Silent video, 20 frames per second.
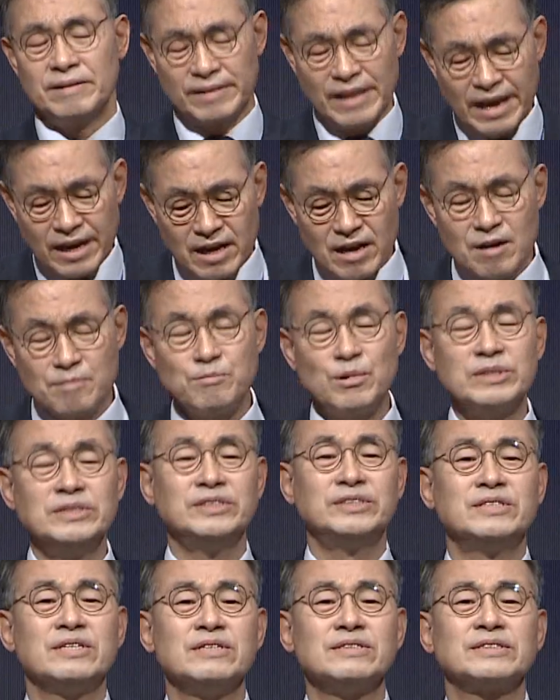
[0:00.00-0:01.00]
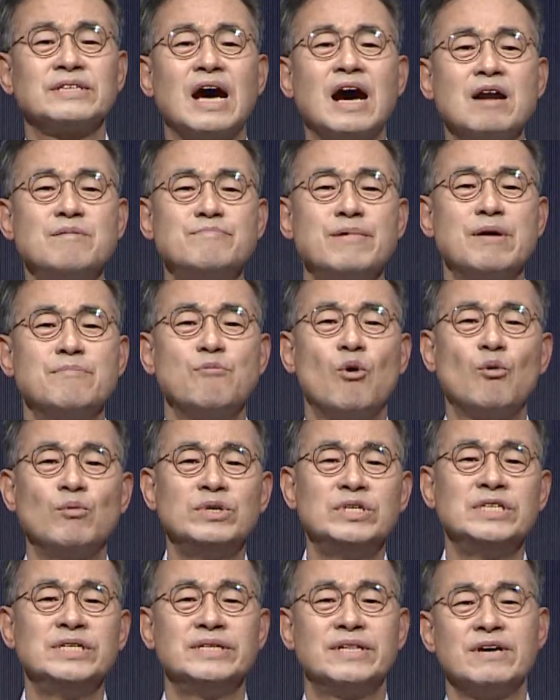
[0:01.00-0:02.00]
내가 먼저 삶의
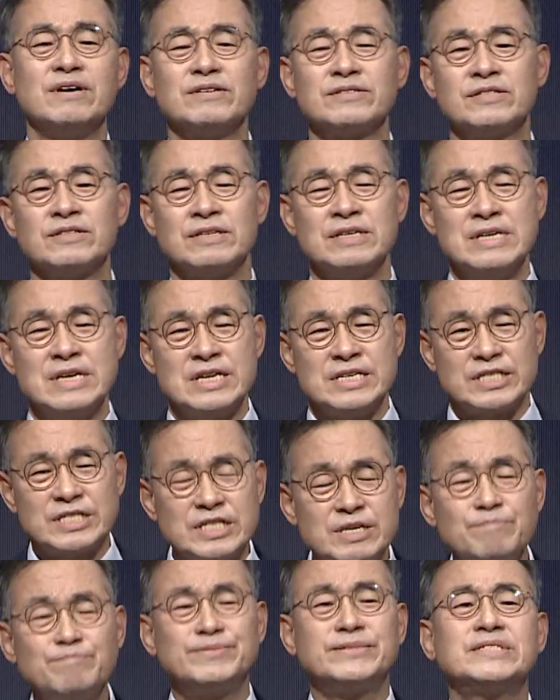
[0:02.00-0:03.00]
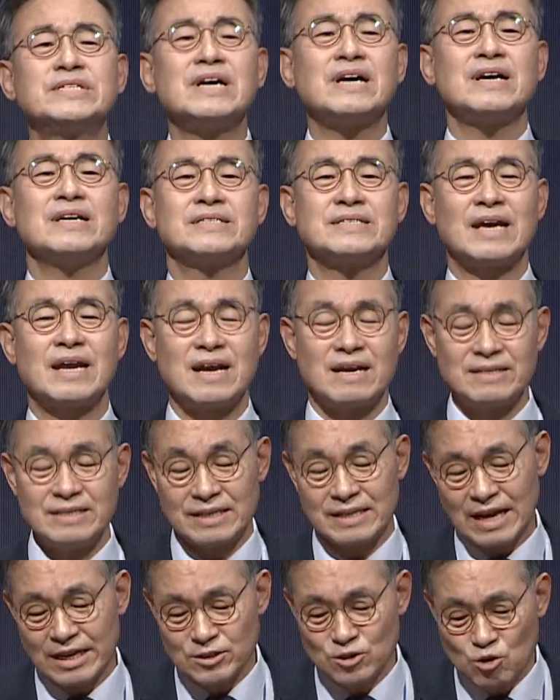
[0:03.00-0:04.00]
모이 되어서 십자가의
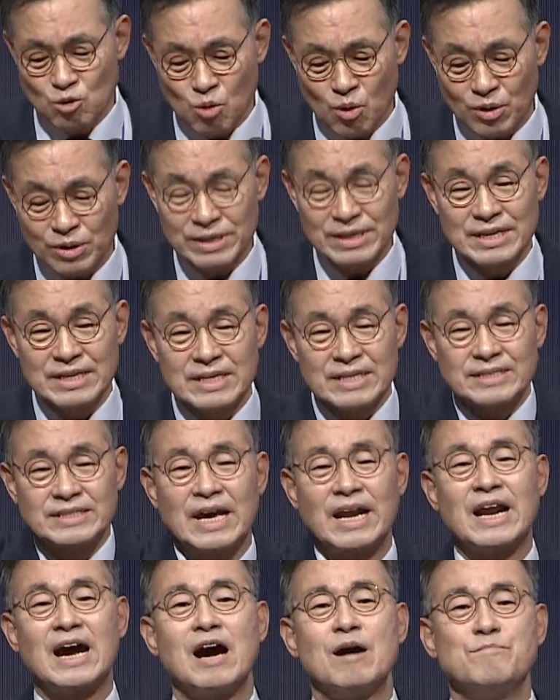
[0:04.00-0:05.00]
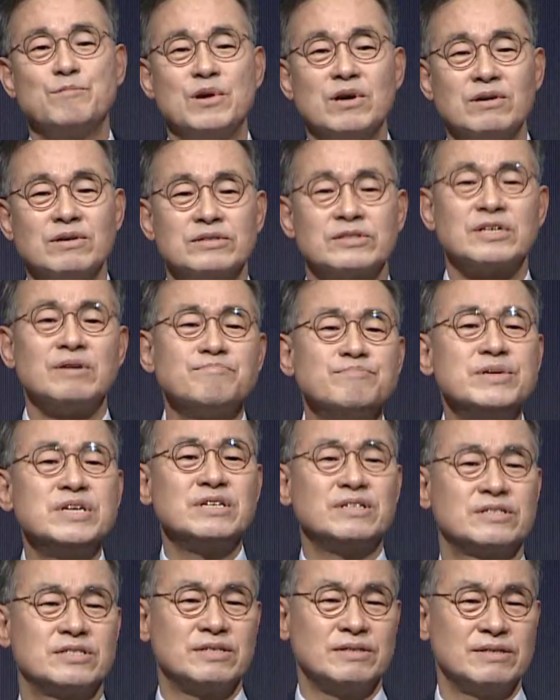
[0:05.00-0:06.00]
사랑을 가지고 사랑하며
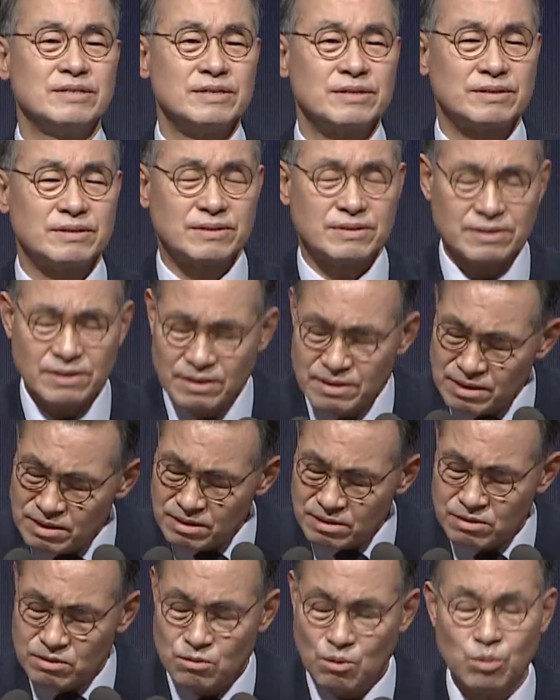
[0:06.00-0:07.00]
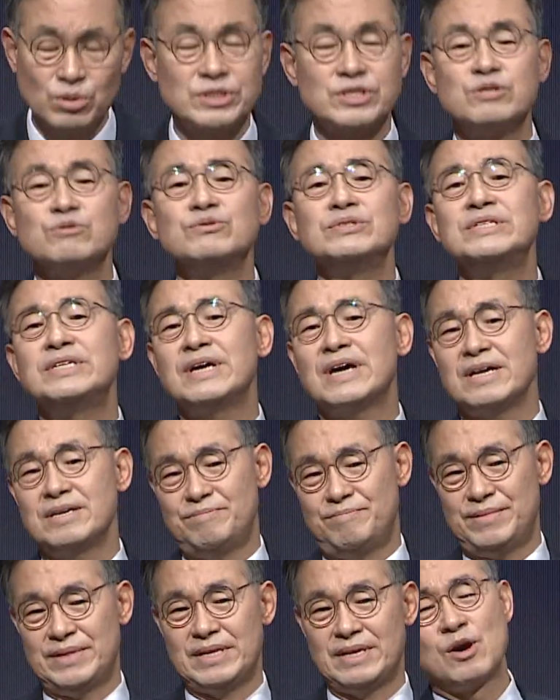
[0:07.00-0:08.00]
섬기는 것은 결코 쉬운 일이
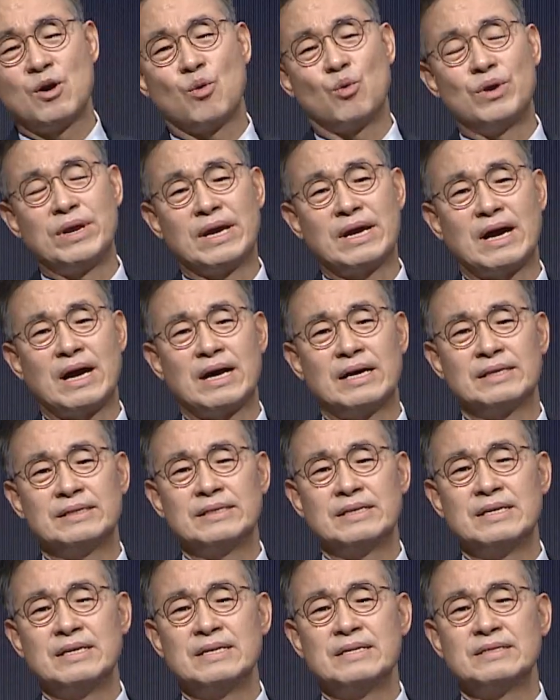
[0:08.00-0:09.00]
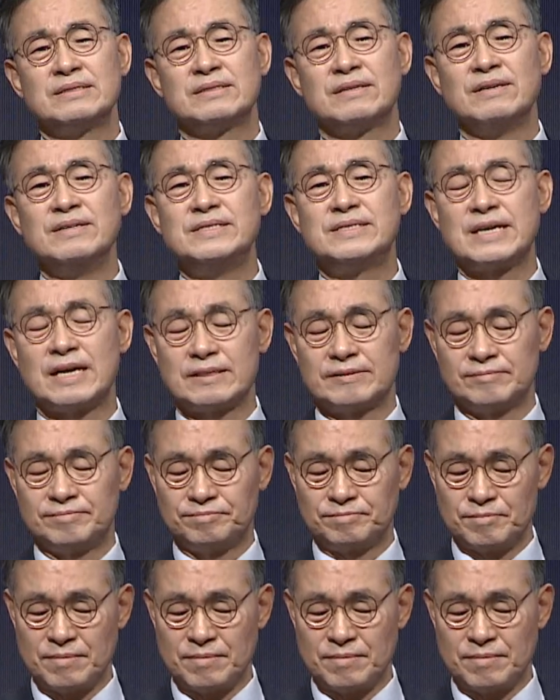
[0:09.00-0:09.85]
아닙니다. 우리가 더 이상